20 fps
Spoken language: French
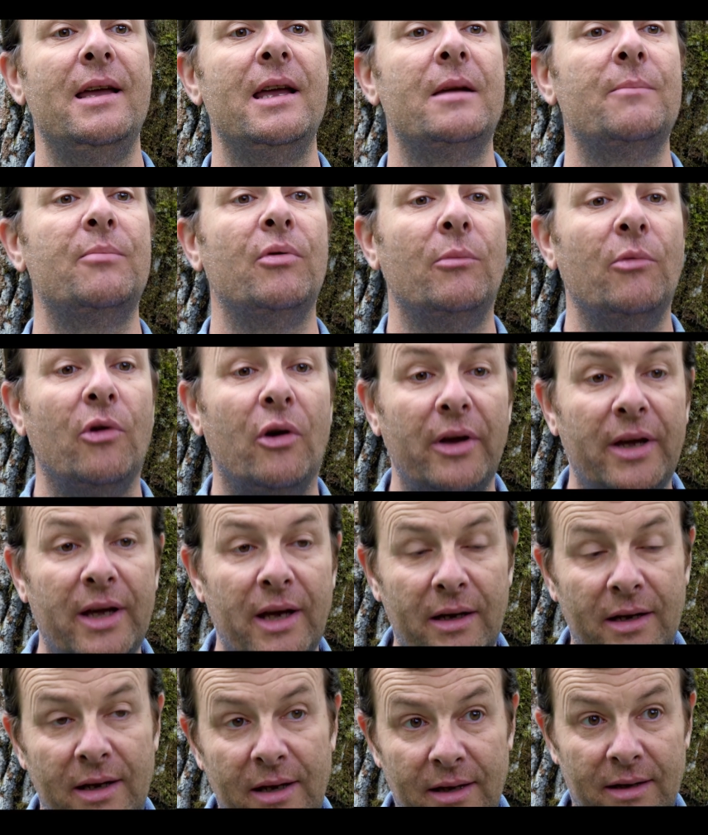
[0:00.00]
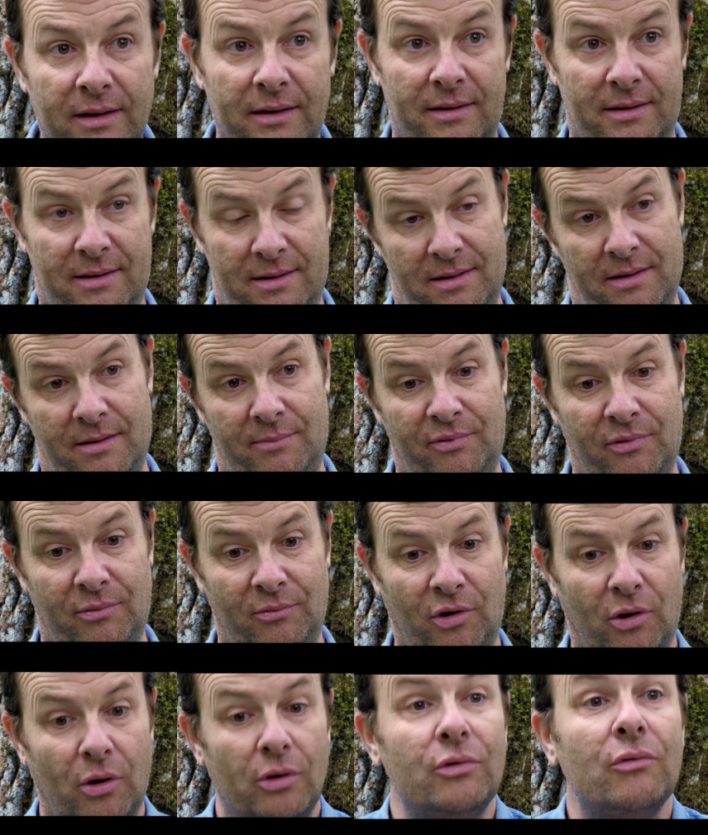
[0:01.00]
Et que pour me requinquer, euh,
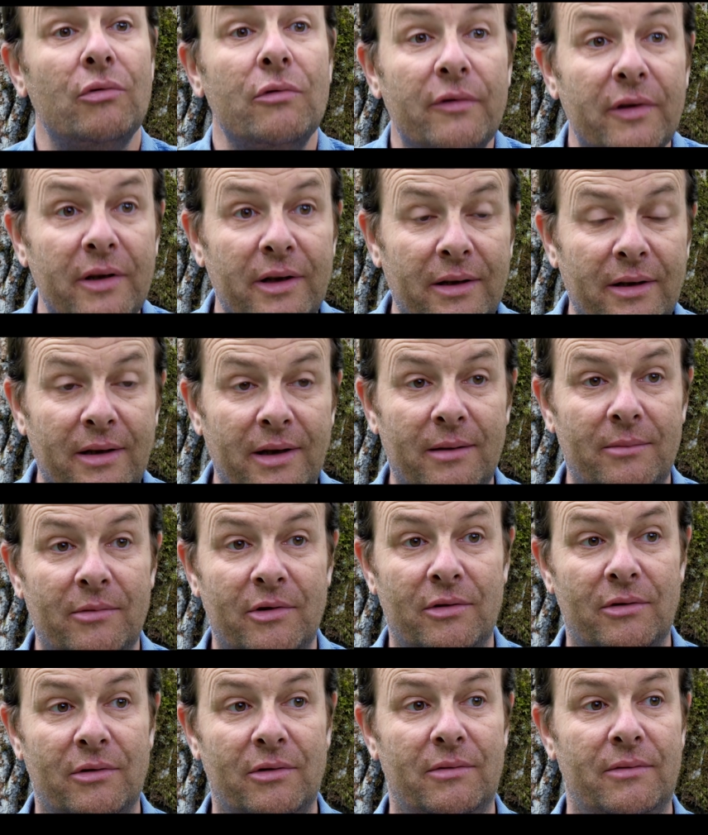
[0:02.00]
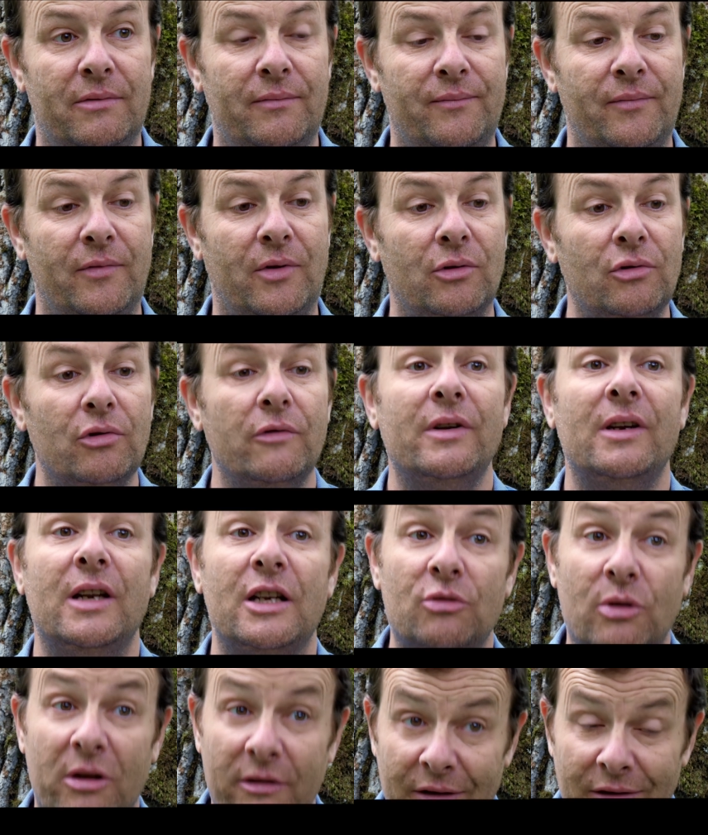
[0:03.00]
pour me retrouver et me retrouver
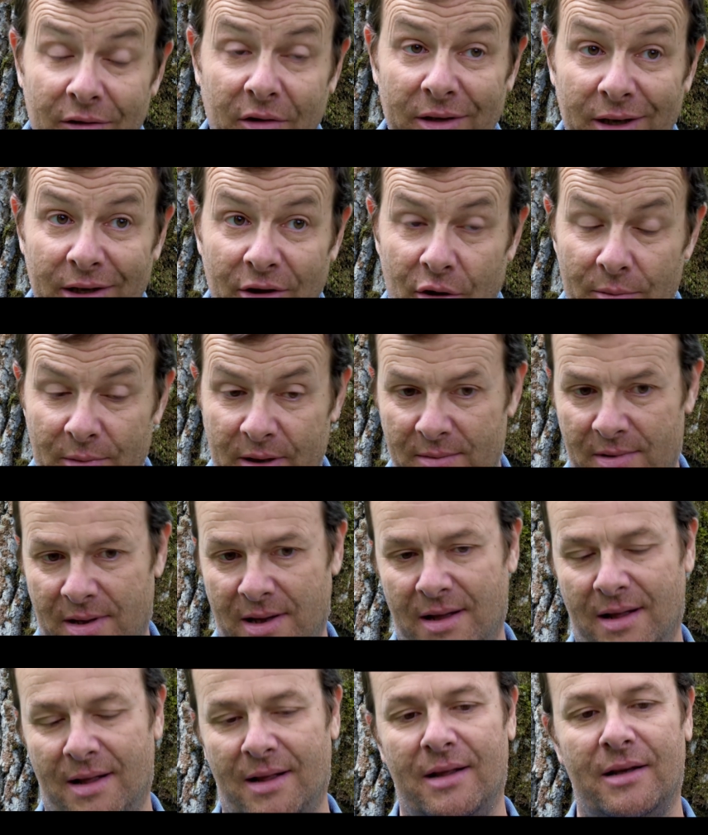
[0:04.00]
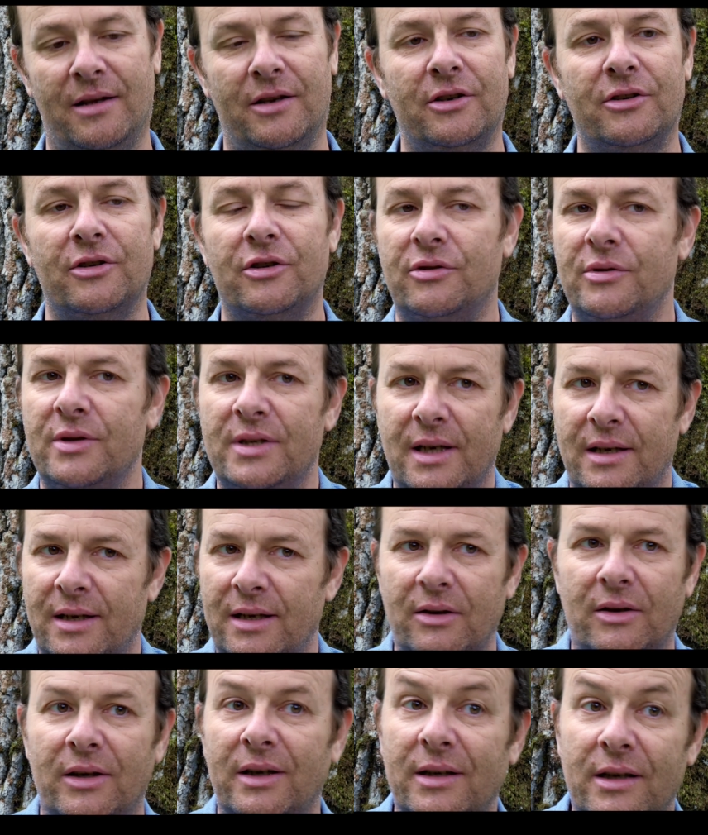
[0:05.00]
de la joie de vivre d'ailleurs même, je suis
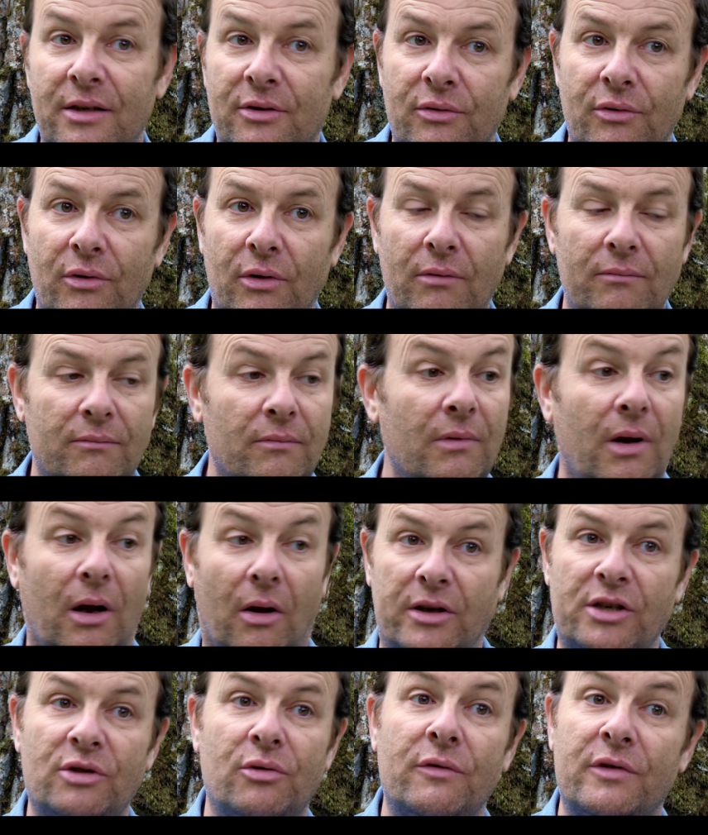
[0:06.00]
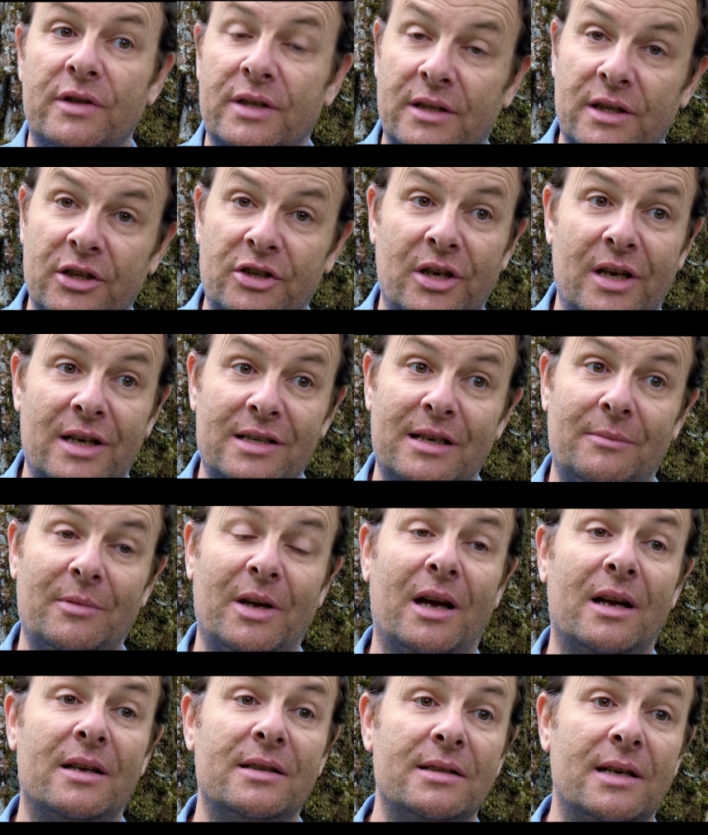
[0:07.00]
allé dans la nature. Alors il se trouve que c'était chez les
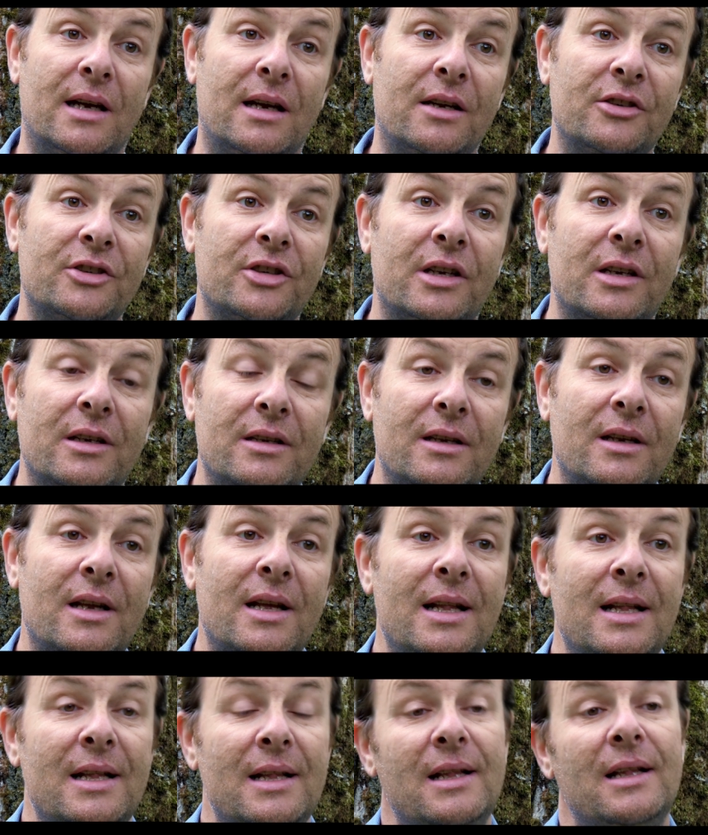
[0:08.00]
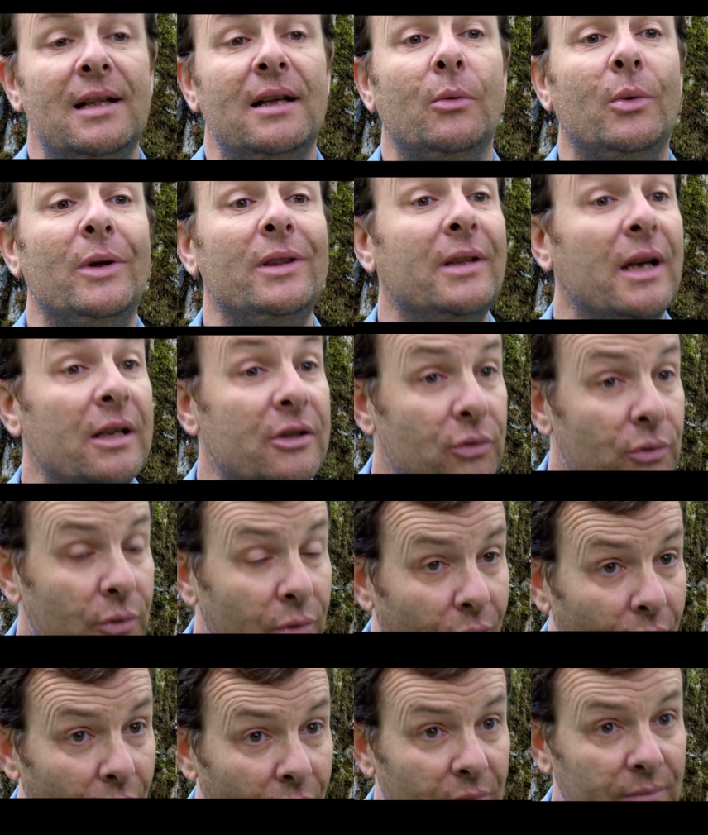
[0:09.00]
Amérindiens, chez les Wendat
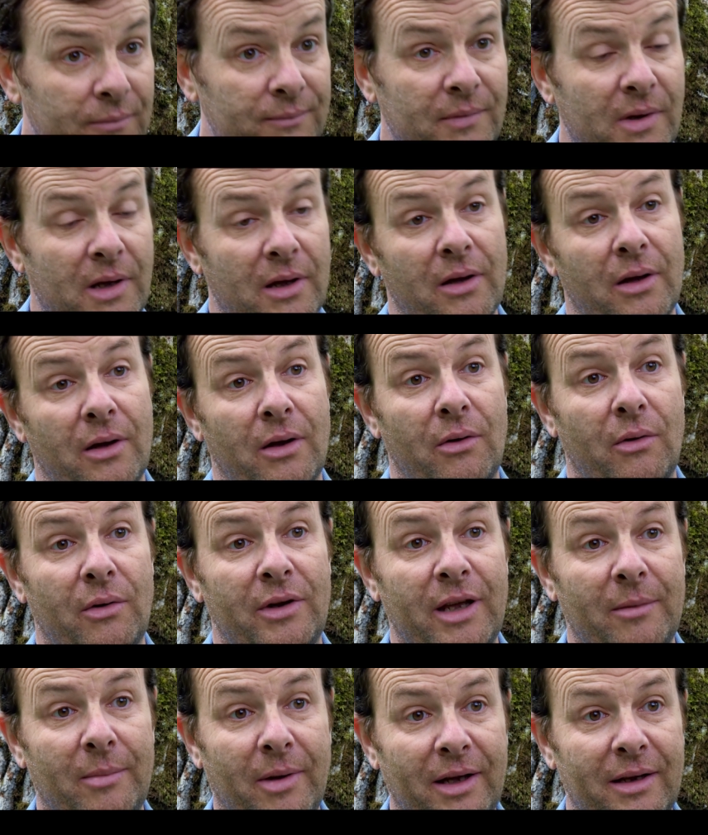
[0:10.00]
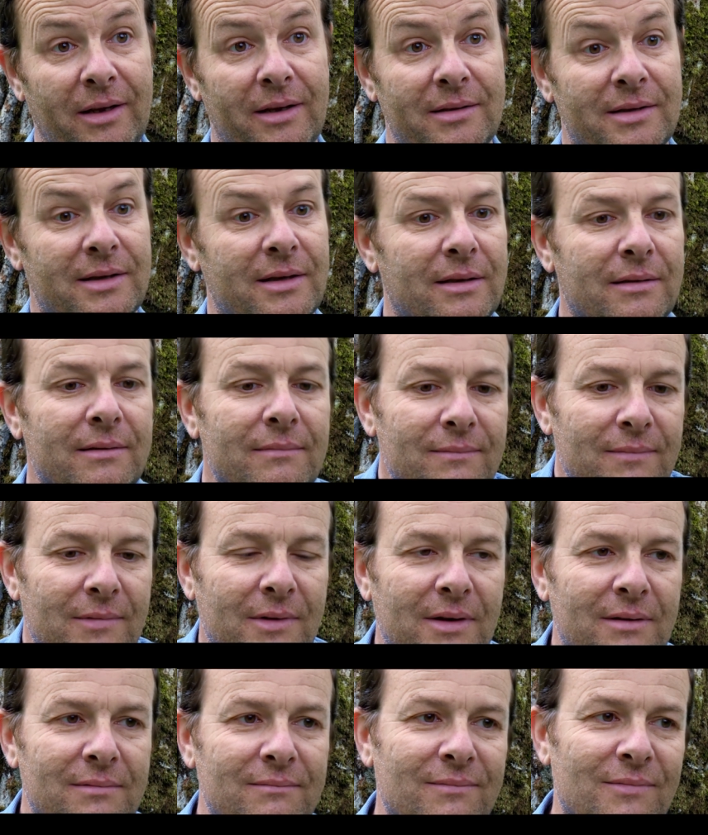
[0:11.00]
Huron euh, au Québec. C'était
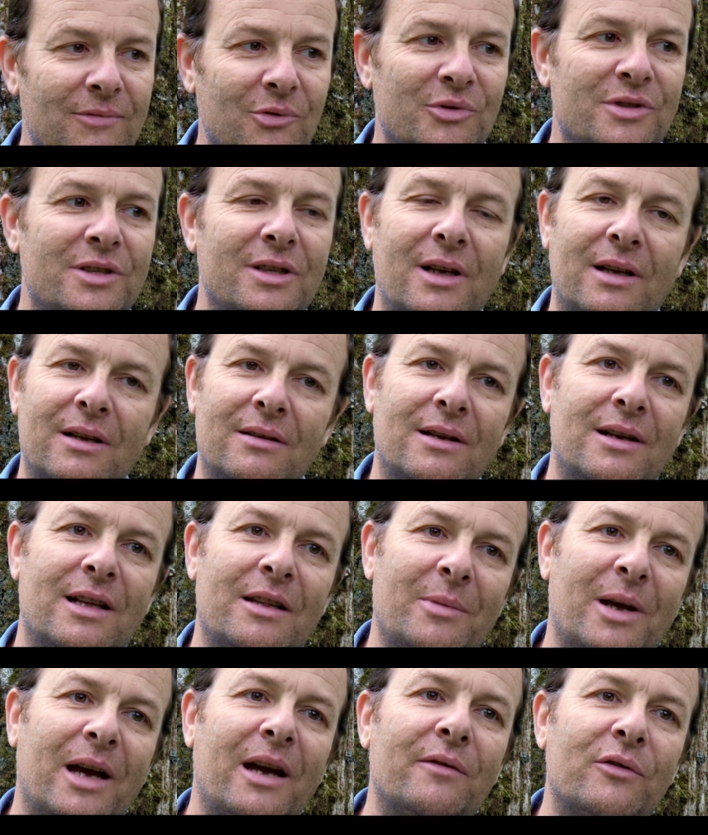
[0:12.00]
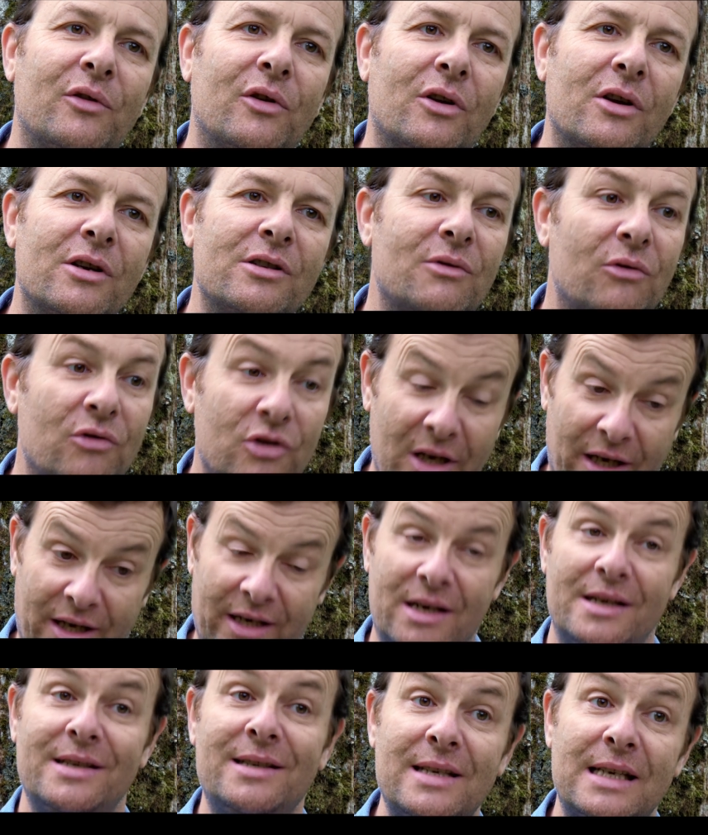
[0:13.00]
aussi un, de mes rêves de gosse, donc je l'ai
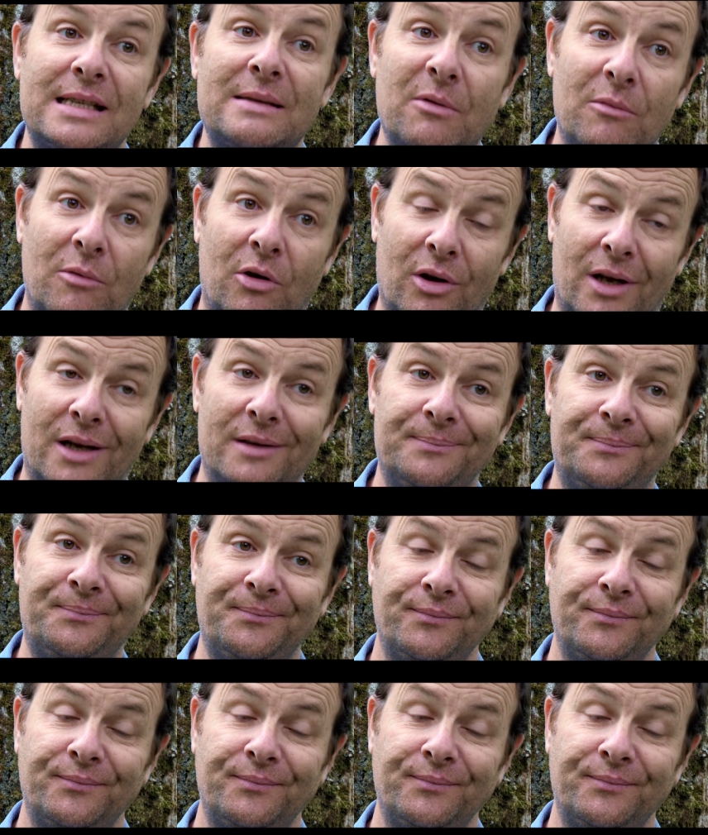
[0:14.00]
réalisé à ce moment-là.